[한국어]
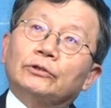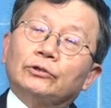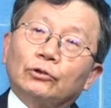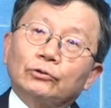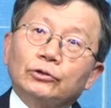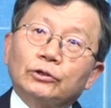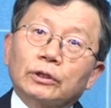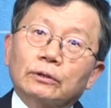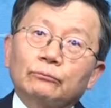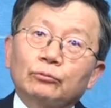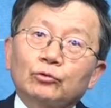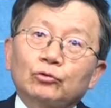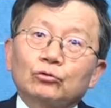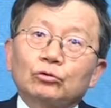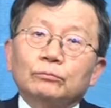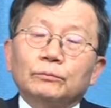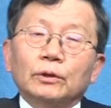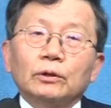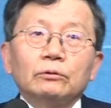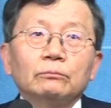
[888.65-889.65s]
전쟁
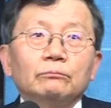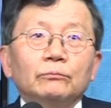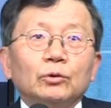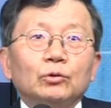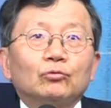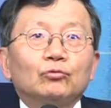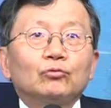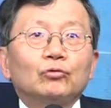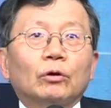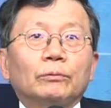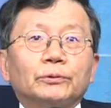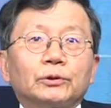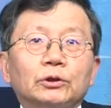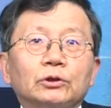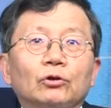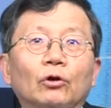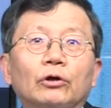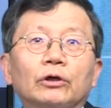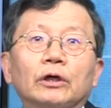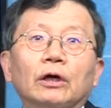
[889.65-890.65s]
붙으면 미군 없이
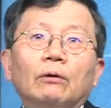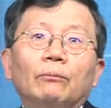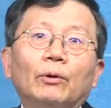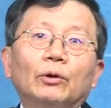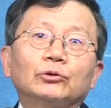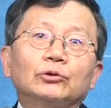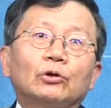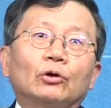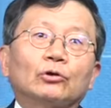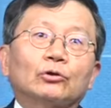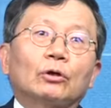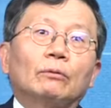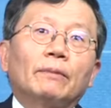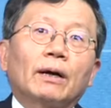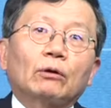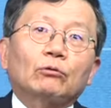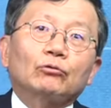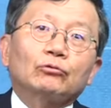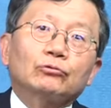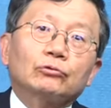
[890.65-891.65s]
너희가 먼저
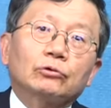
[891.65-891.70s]
얻어맞고